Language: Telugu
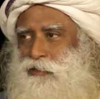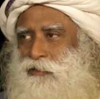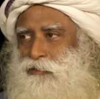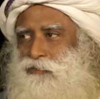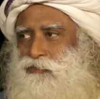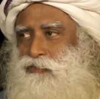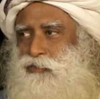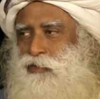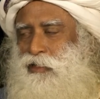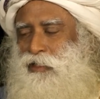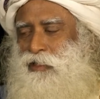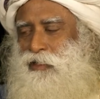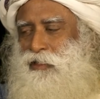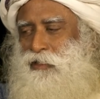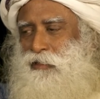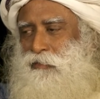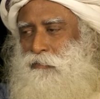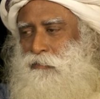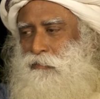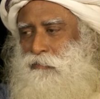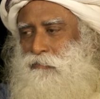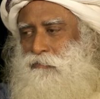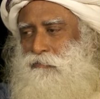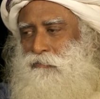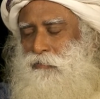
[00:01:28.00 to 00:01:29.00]
యాక్ట్ మొత్తం
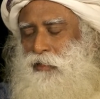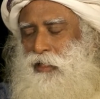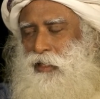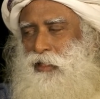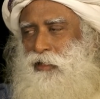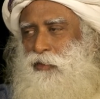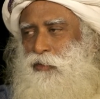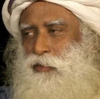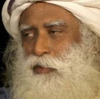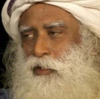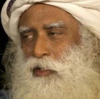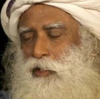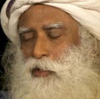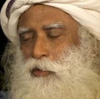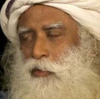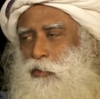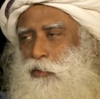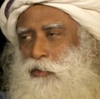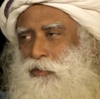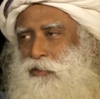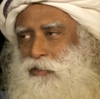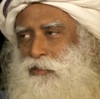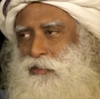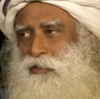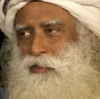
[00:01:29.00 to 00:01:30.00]
చదవలేదు
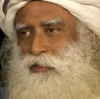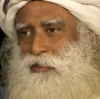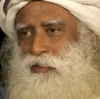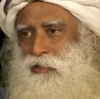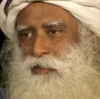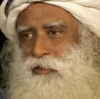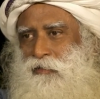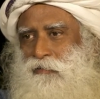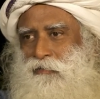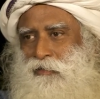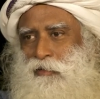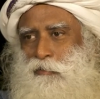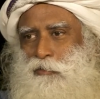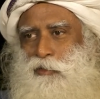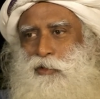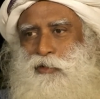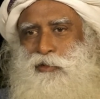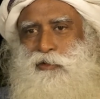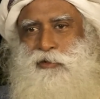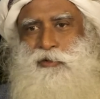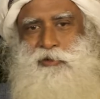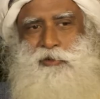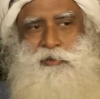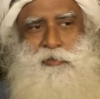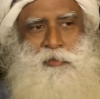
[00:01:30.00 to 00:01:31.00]
నాకంతా
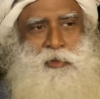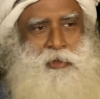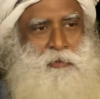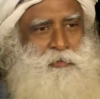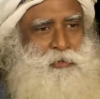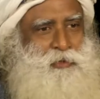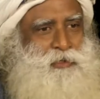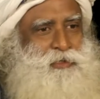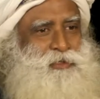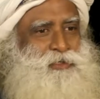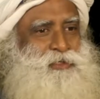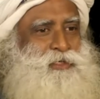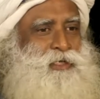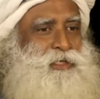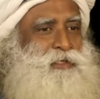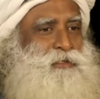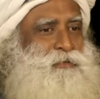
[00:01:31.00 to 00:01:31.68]
వార్తాపత్రికల ద్వారా